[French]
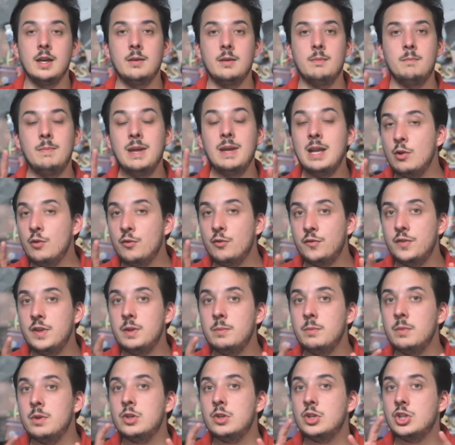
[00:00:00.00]
Mais le
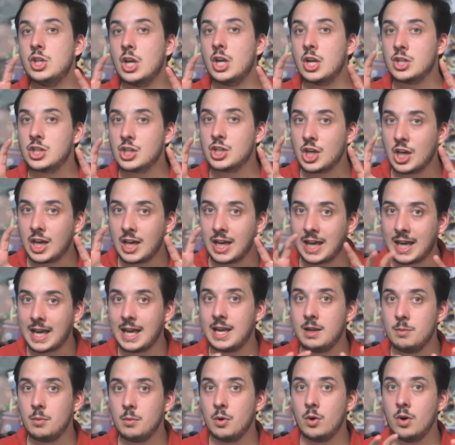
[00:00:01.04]
film cherche
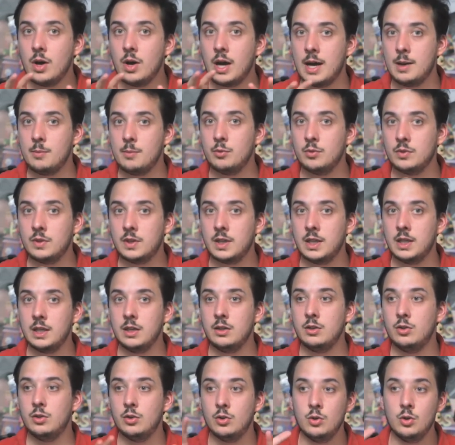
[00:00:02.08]
réellement à montrer
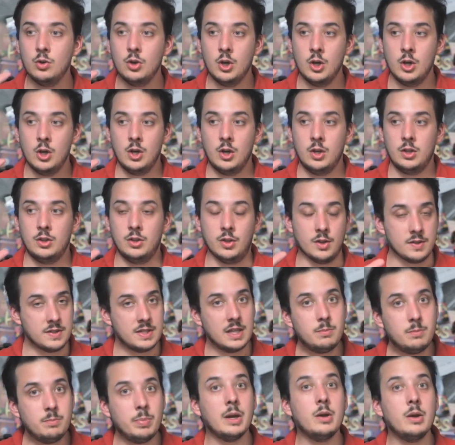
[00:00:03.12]
que dans
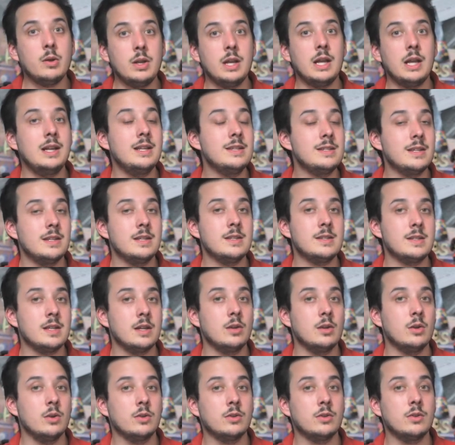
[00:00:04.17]
cette période-là, les années
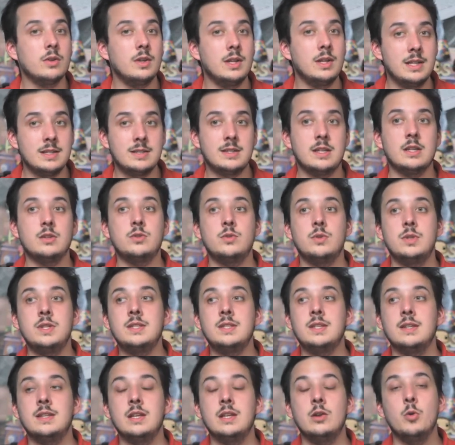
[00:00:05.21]
50, les États-Unis,
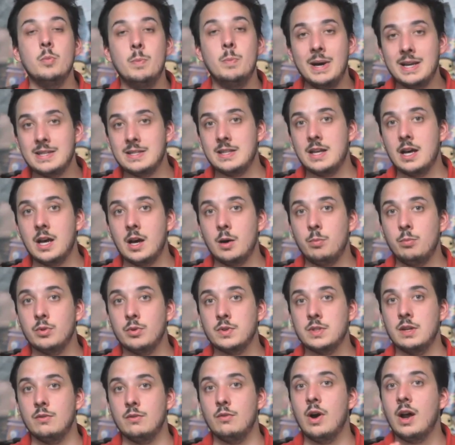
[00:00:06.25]
c'était le bazar
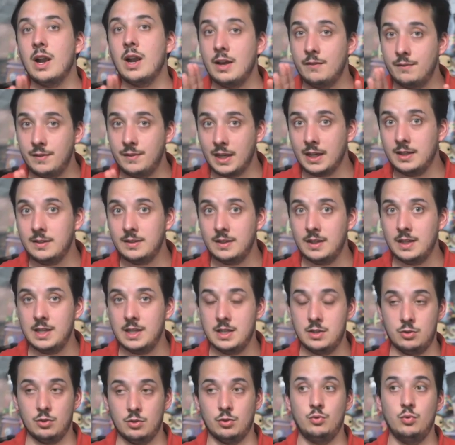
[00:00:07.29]
pour savoir la vérité
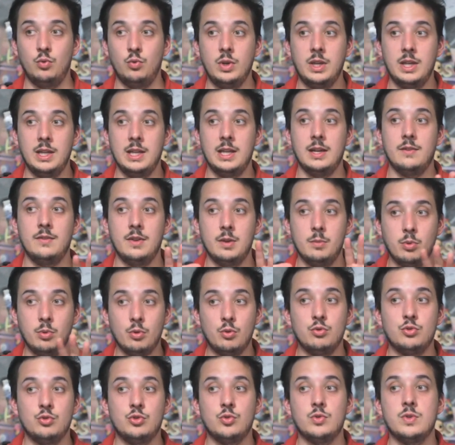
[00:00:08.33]
et surtout qu'il y avait
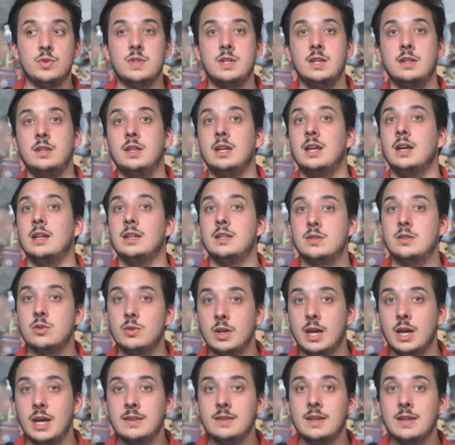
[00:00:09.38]
beaucoup de choses qui étaient gardées
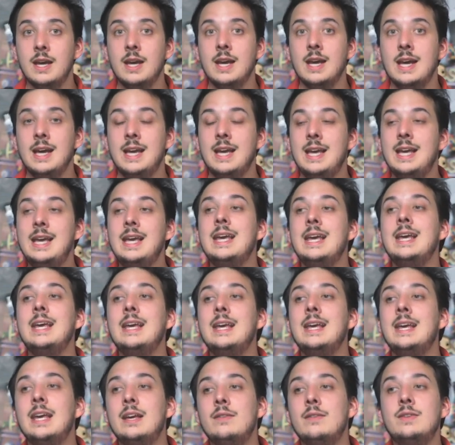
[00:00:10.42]
secrètes
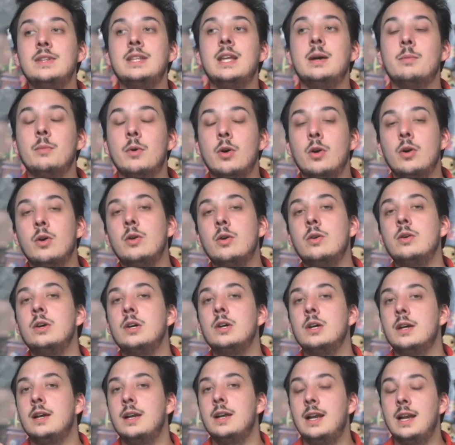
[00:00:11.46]
et qu'évidemment,
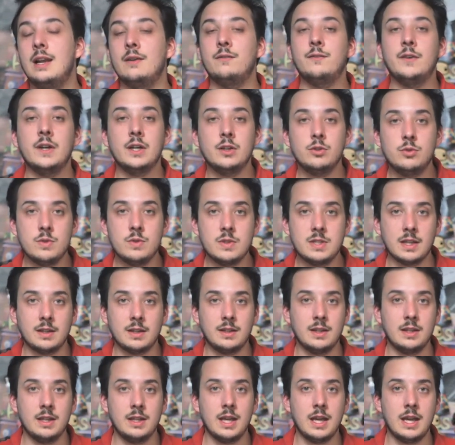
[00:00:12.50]
la fin d'une
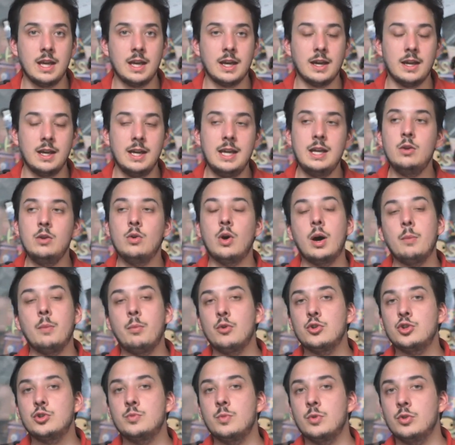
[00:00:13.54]
certaine guerre et le
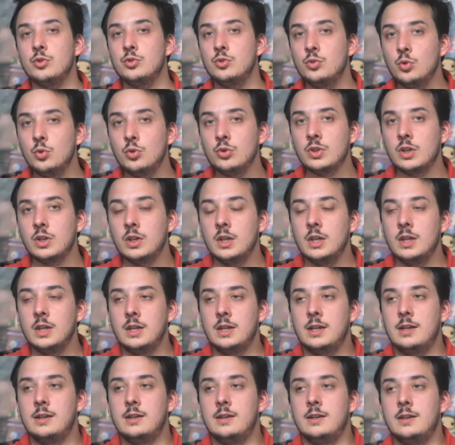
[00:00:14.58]
rapprochement d'une autre
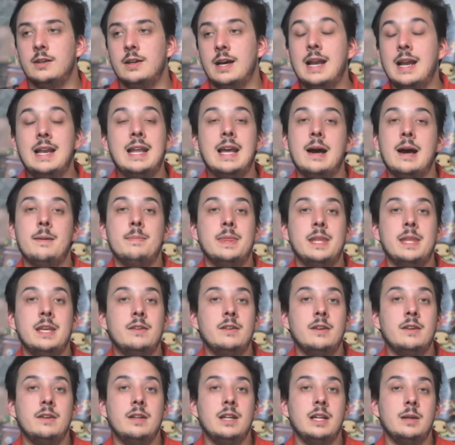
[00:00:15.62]
euh, allaient
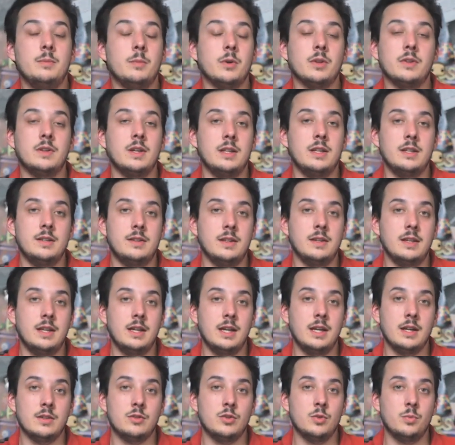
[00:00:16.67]
amener les
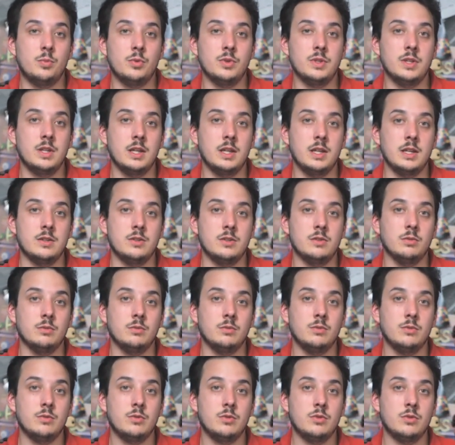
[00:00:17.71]
mentalités à se poser des
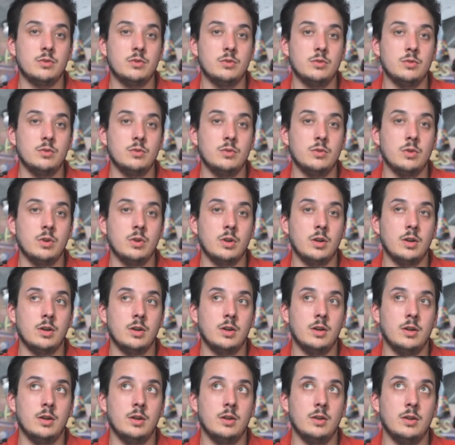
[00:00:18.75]
questions sur
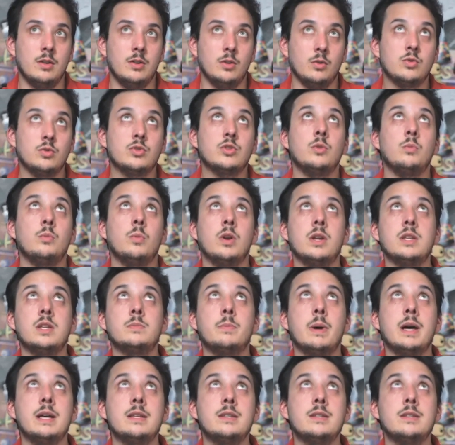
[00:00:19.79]
euh, non seulement
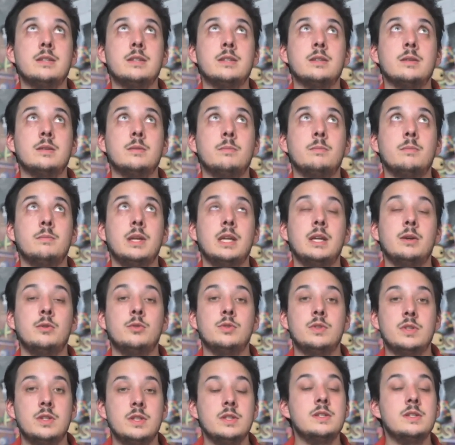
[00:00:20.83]
l'espace, mais
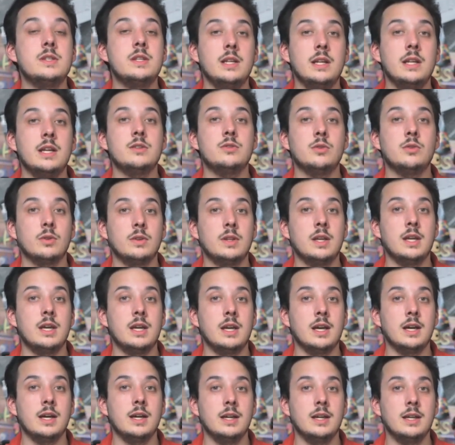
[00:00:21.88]
aussi ce qu'il y a sur
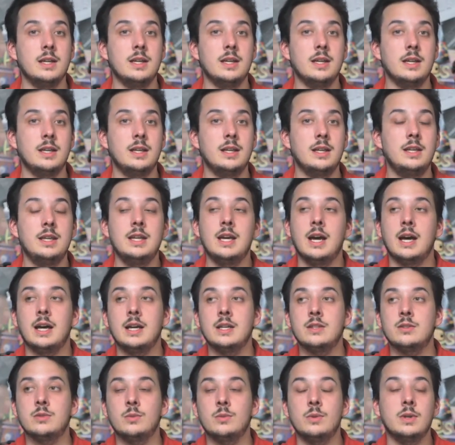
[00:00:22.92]
Terre et qui a
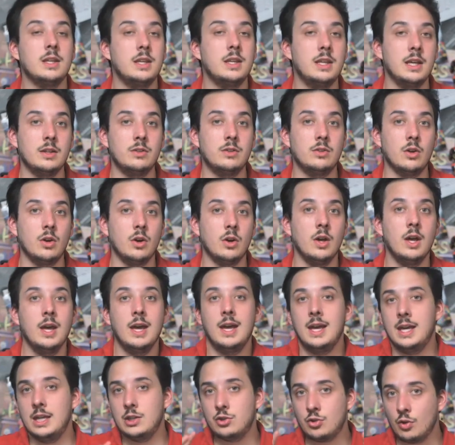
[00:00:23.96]
raison et qui a tort.
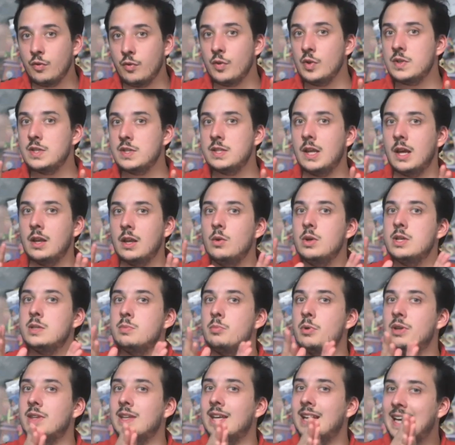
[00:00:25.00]
Et je trouve que le scénario
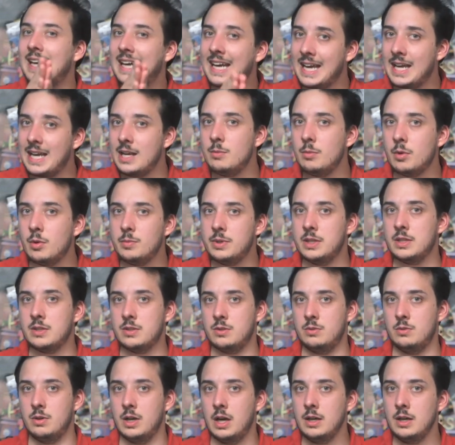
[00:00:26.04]
exploite réellement bien
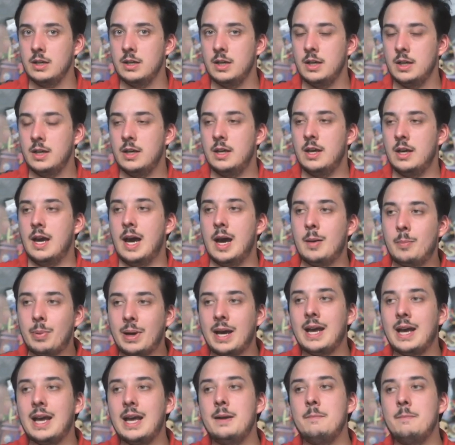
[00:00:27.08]
cela.
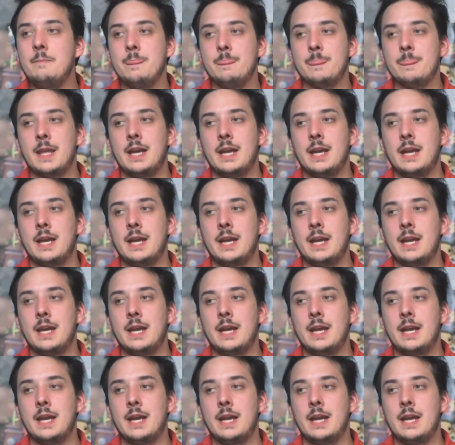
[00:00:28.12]
Après,